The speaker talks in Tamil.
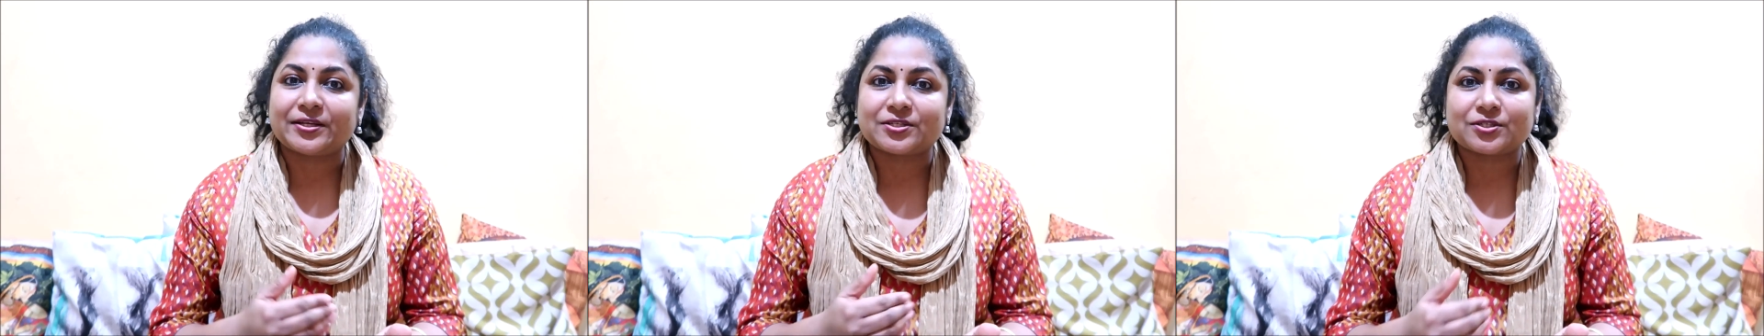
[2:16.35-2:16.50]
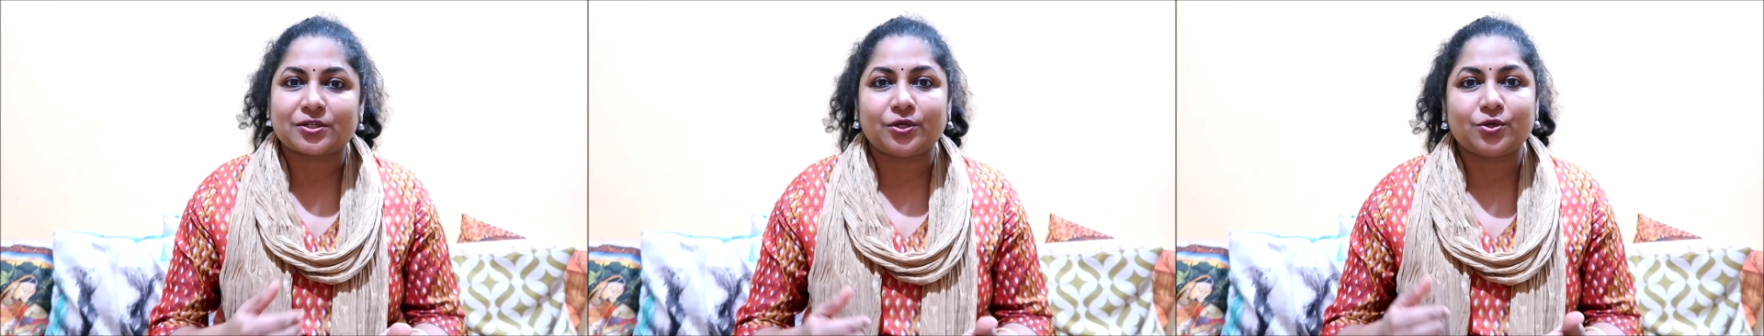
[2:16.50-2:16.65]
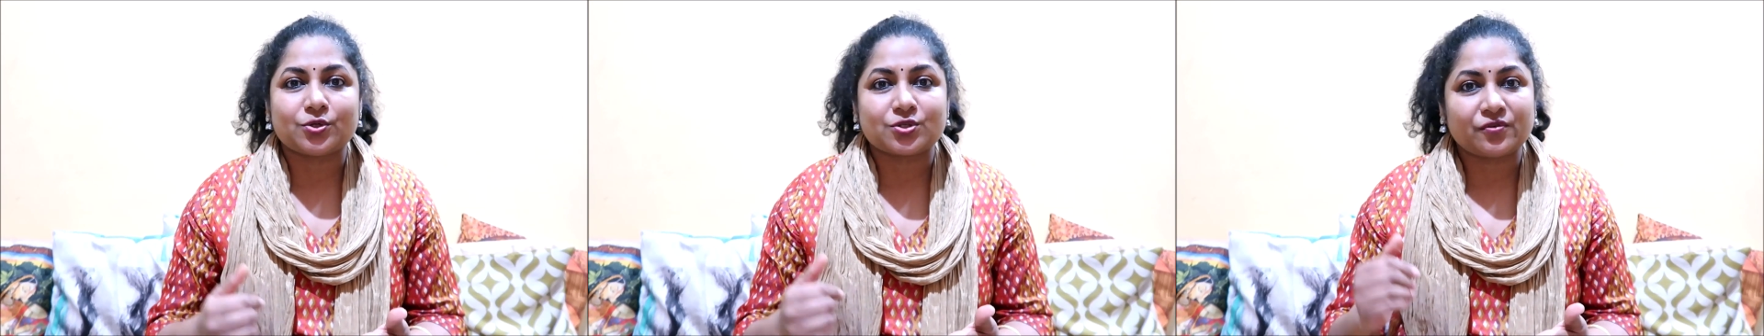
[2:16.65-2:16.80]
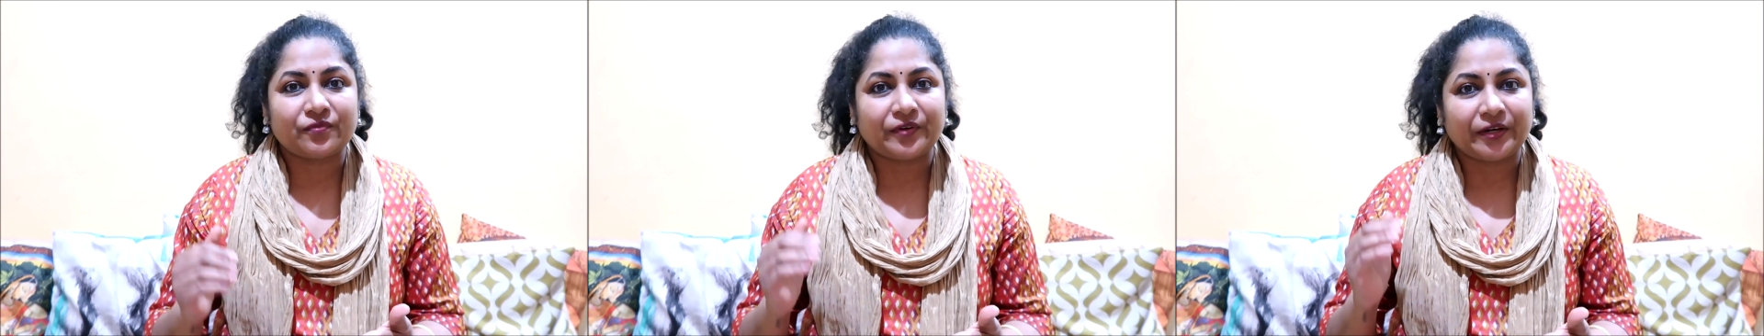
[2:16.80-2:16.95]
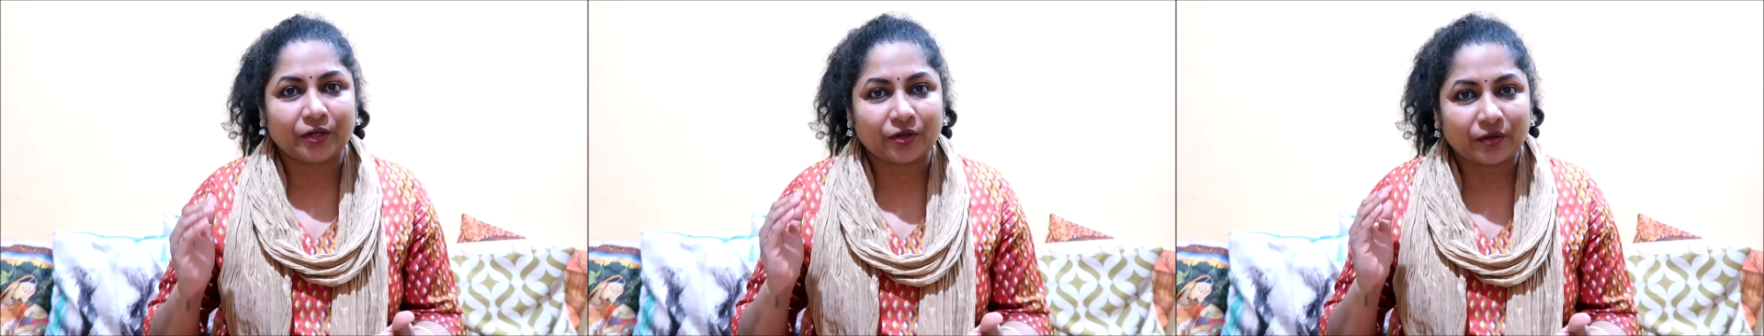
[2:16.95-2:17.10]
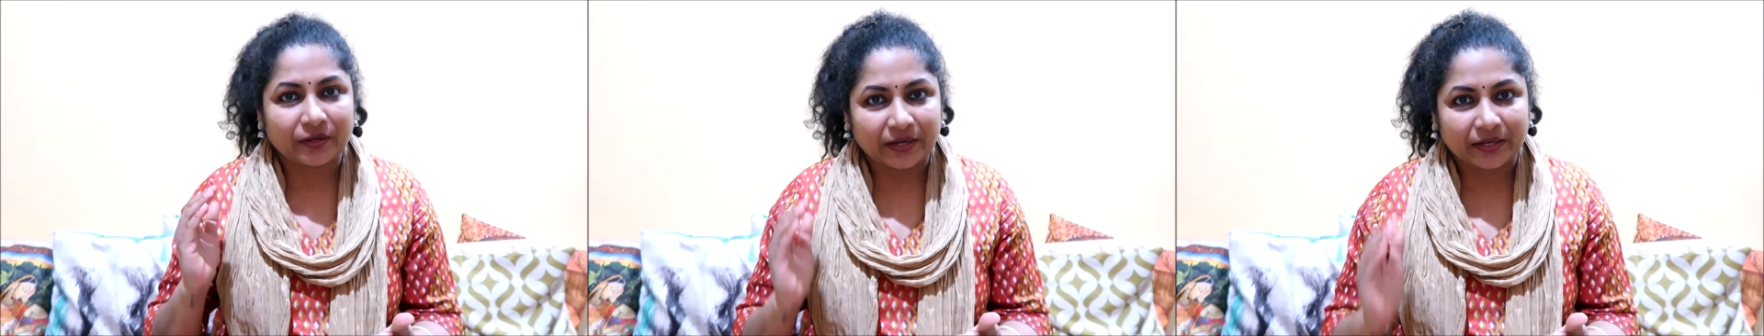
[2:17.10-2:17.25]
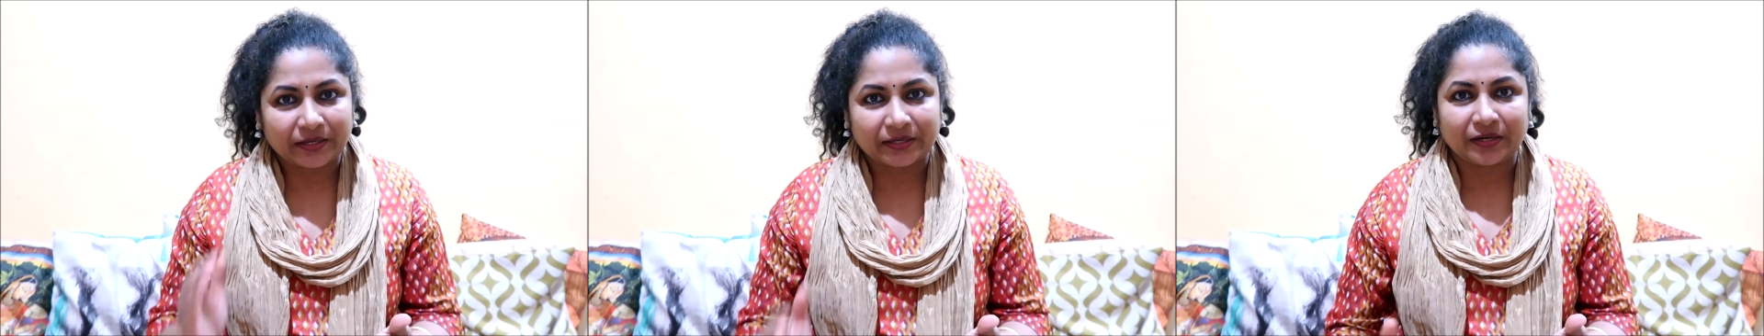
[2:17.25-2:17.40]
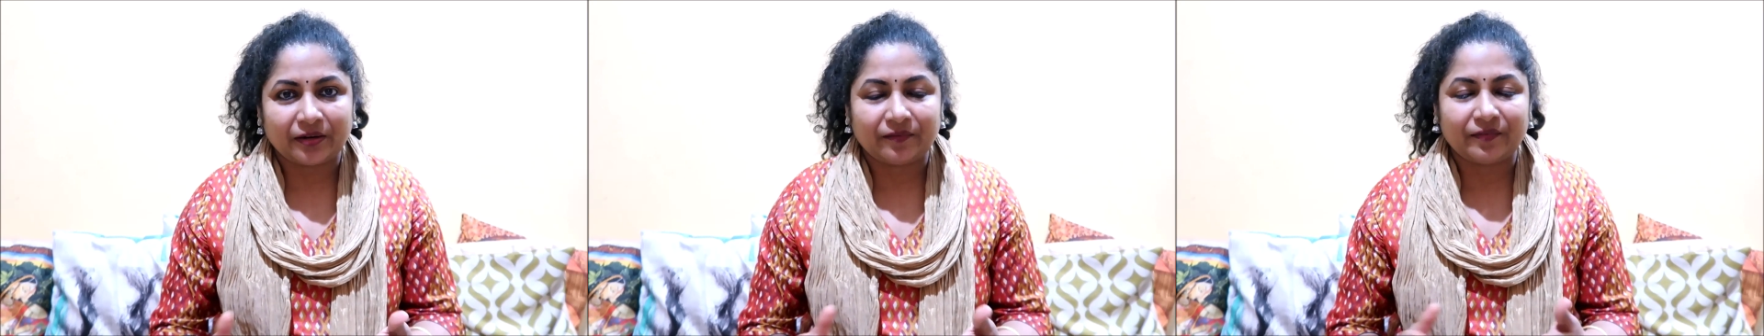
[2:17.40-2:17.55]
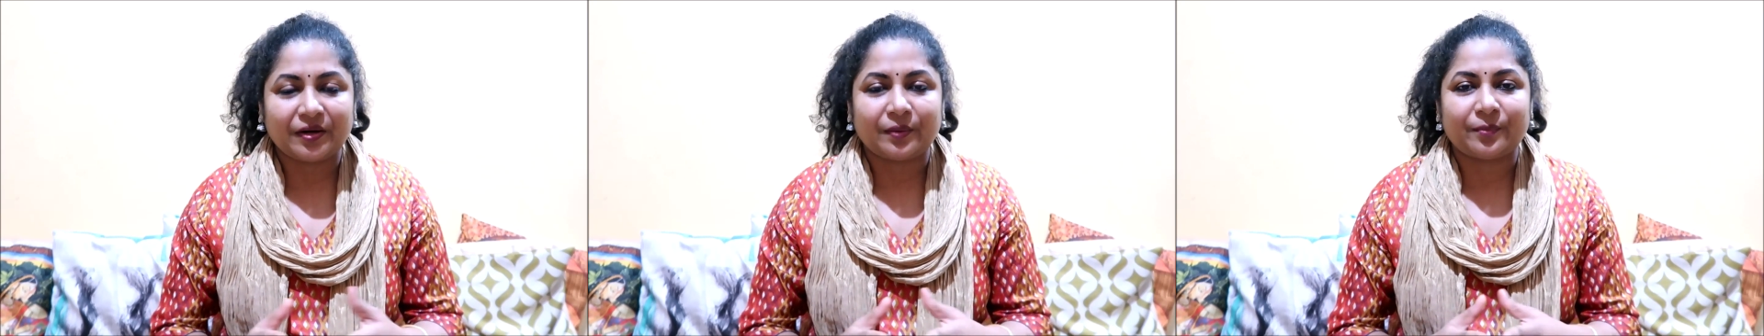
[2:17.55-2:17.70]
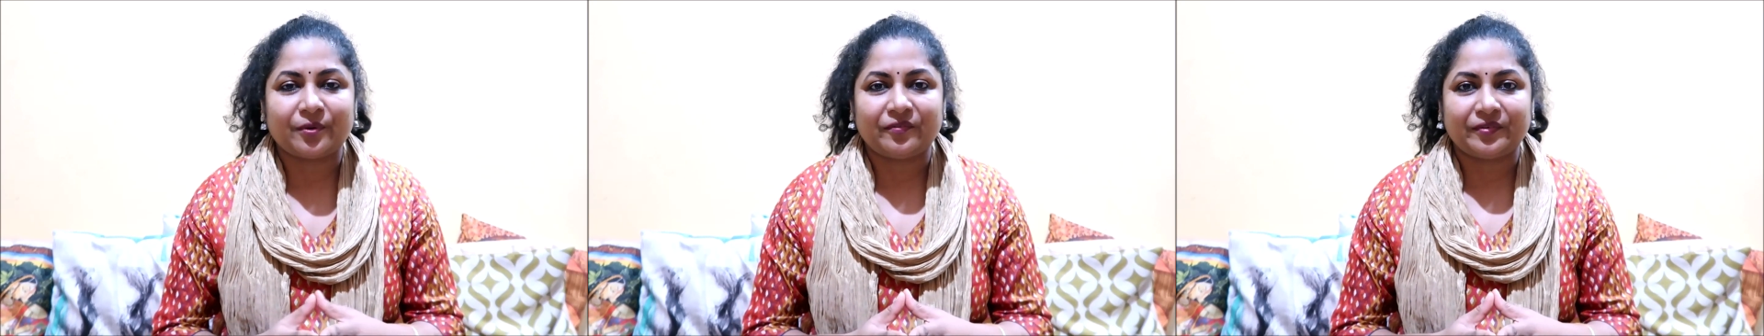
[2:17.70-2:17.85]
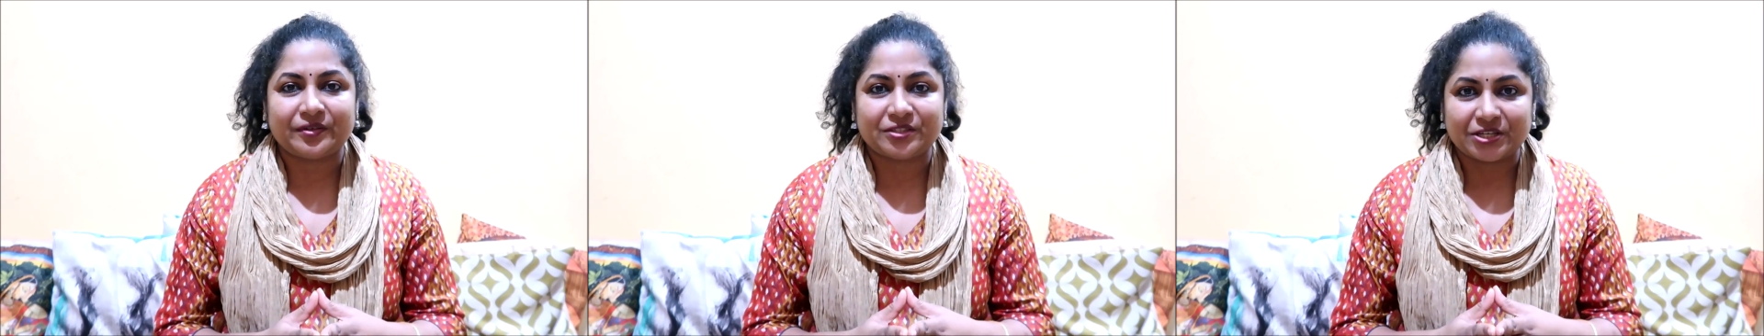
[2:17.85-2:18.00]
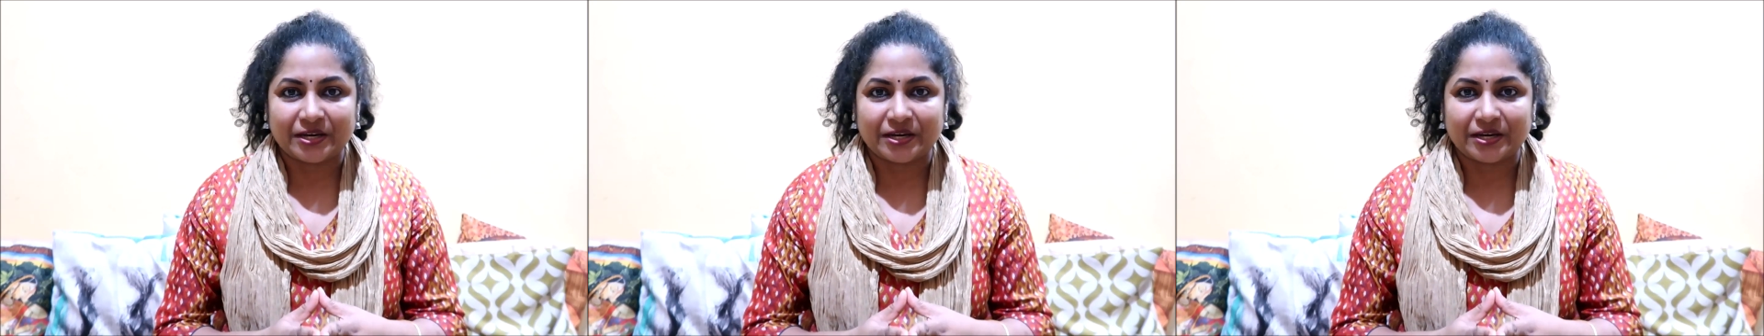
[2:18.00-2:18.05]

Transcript: எக்ஸ்க்ளூசிவ் வீடியோ நான் ஏற்கனவே நம்ம